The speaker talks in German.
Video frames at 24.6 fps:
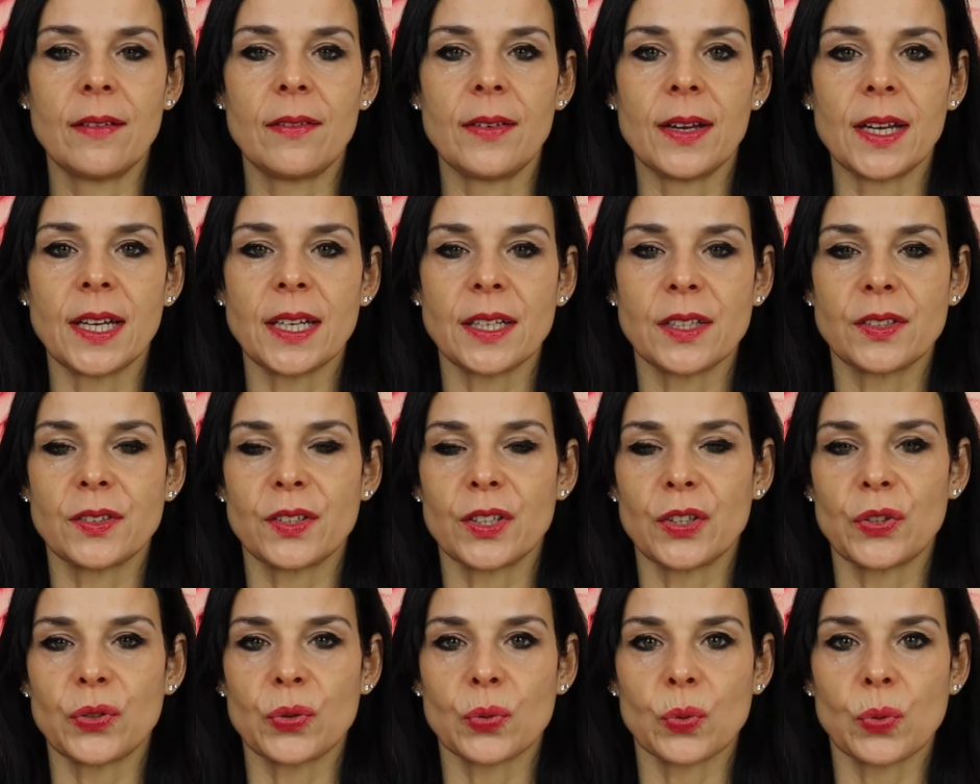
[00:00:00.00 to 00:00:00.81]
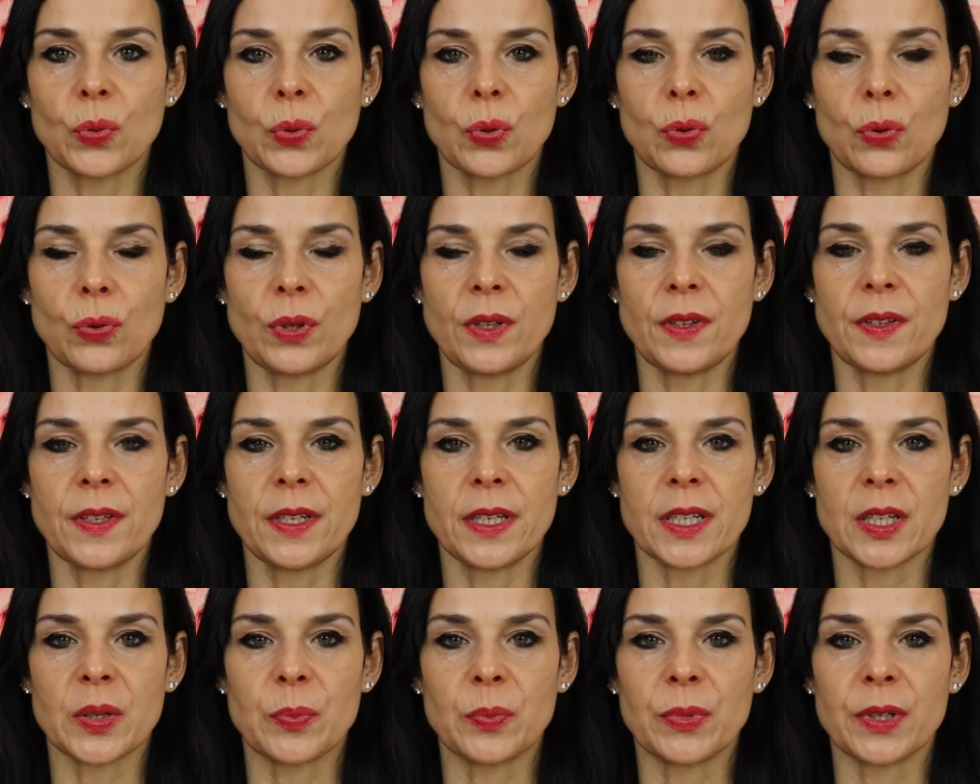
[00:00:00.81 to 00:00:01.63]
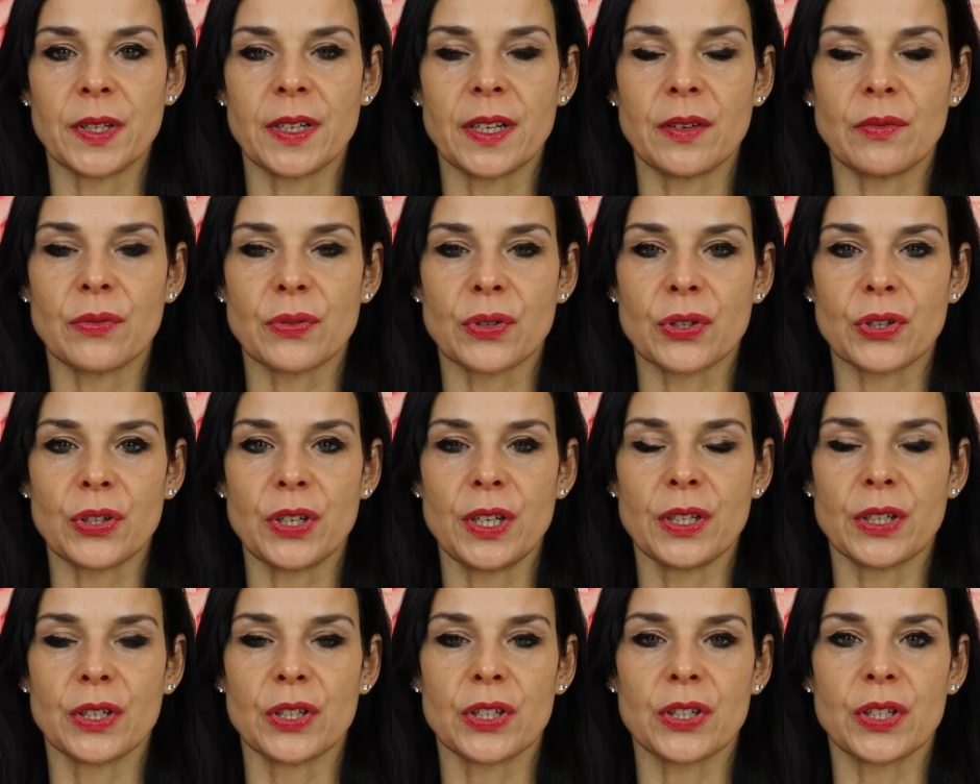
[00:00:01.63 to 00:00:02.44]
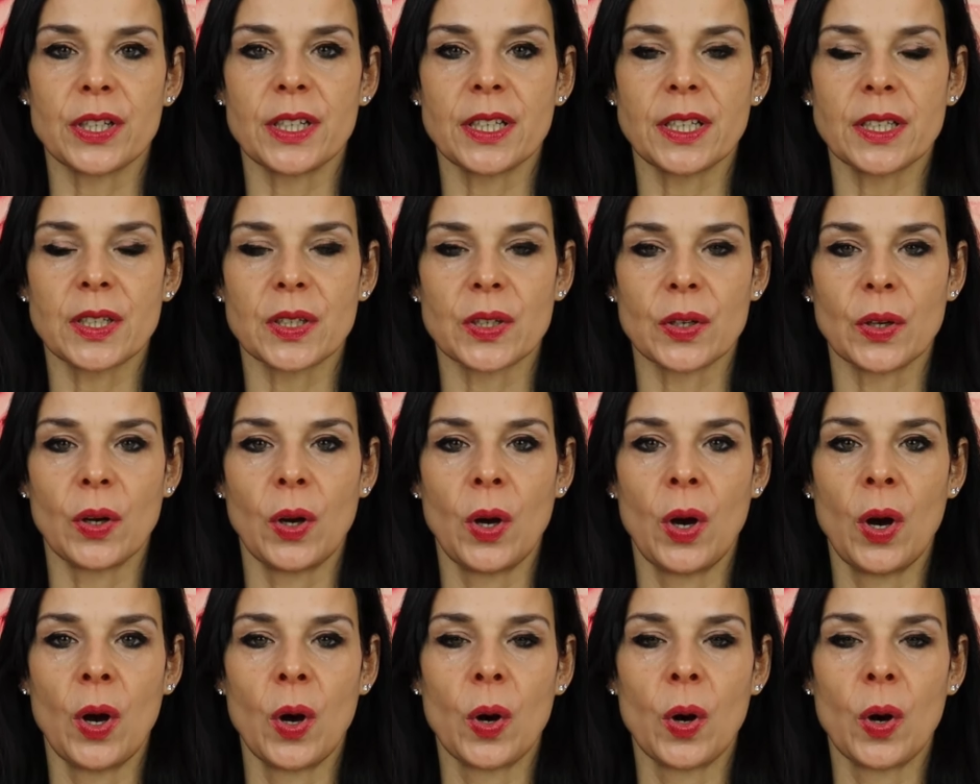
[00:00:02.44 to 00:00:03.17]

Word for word: welches dich synchronisiert mit den verschiedenen Schichten